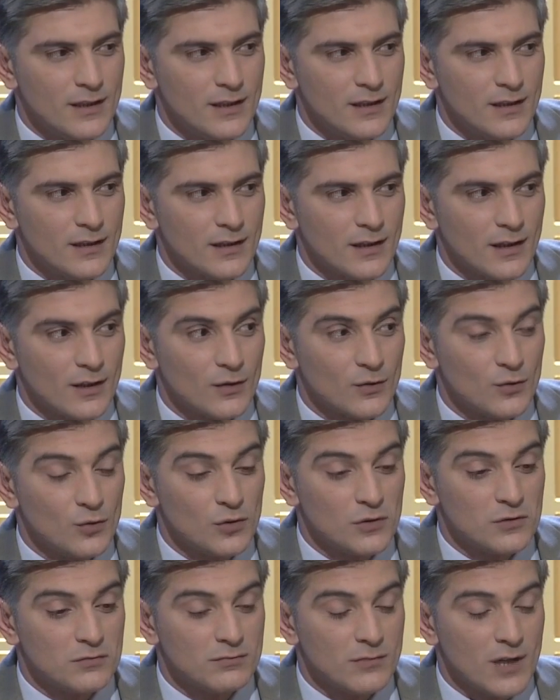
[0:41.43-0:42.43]
خلينا
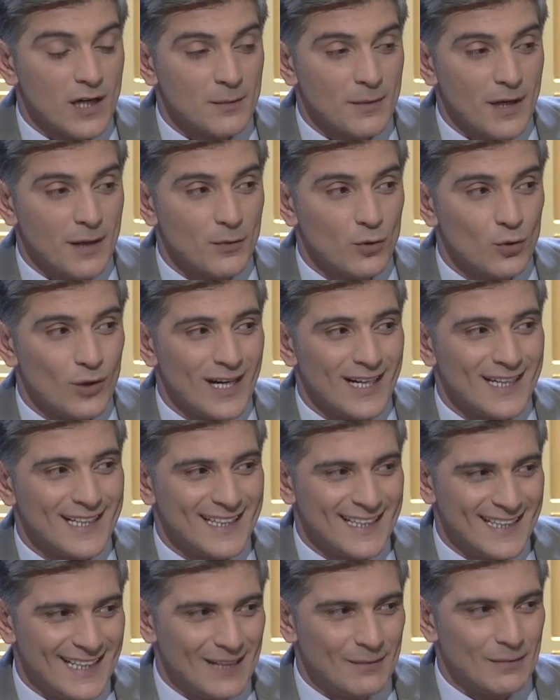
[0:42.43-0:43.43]
نقول أنا ما أحب أقول
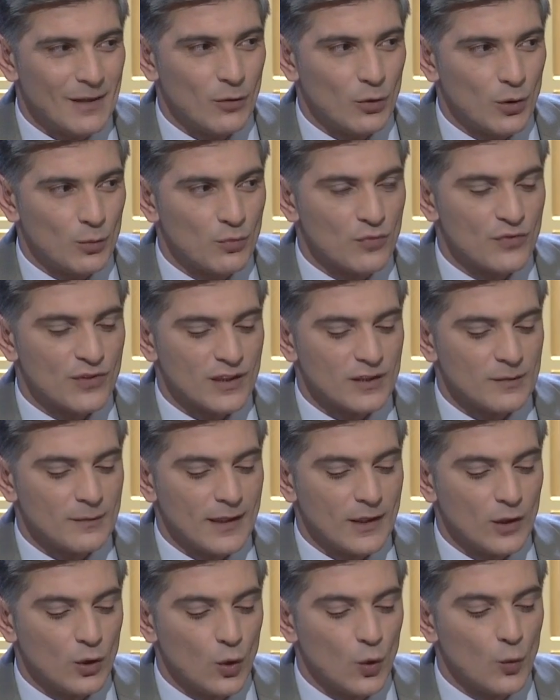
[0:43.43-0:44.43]
هالكلمة أو المفرد
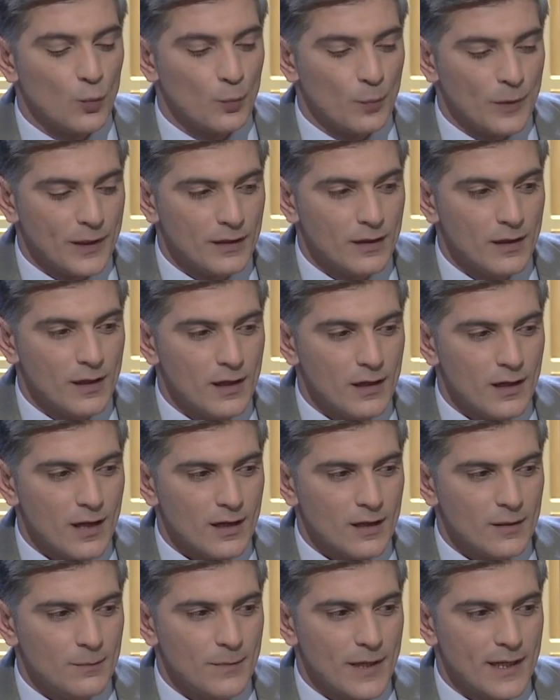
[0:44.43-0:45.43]
مال أمي
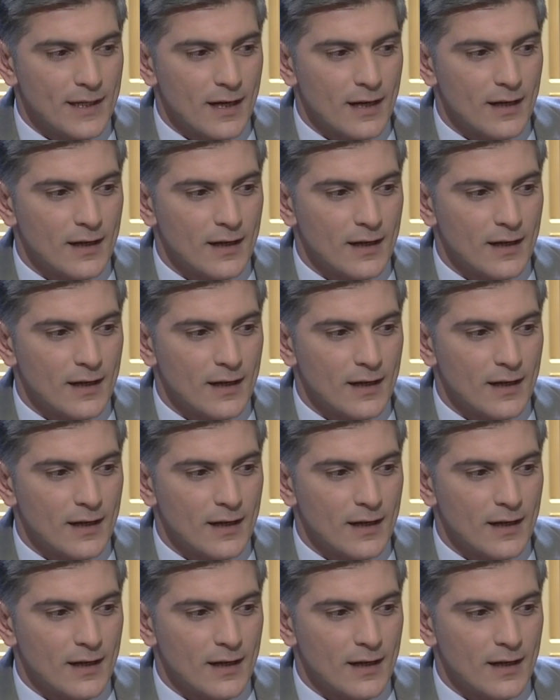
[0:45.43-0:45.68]
لكن بين